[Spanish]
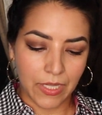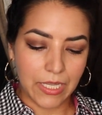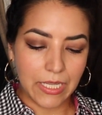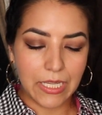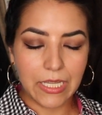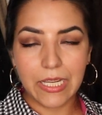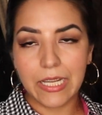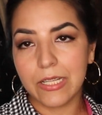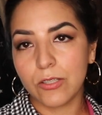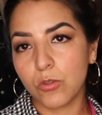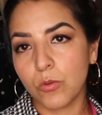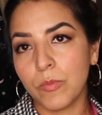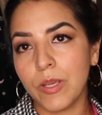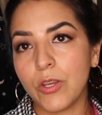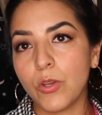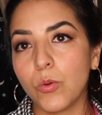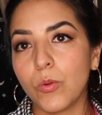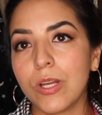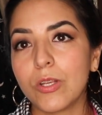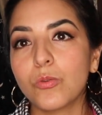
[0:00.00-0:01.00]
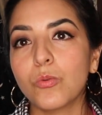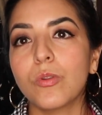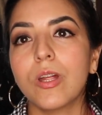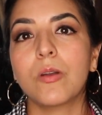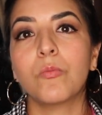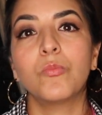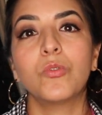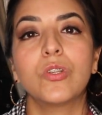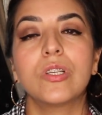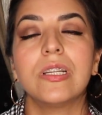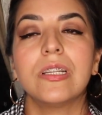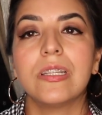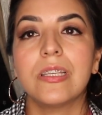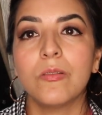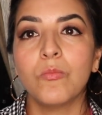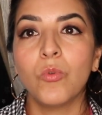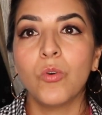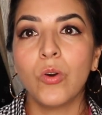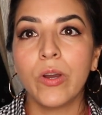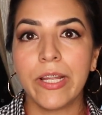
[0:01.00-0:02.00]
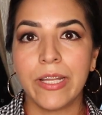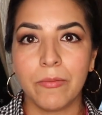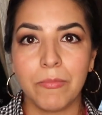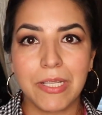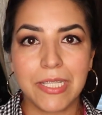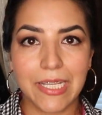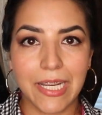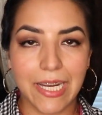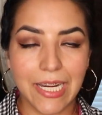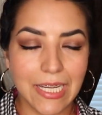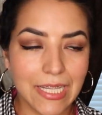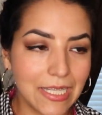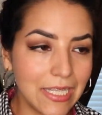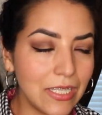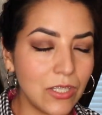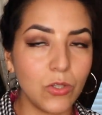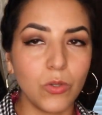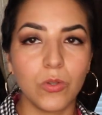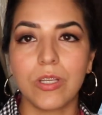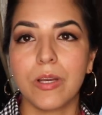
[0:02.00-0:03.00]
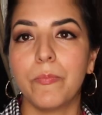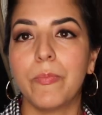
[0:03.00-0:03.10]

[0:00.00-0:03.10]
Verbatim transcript: y eso me ayuda a sudar muchísimo en mis ejercicios,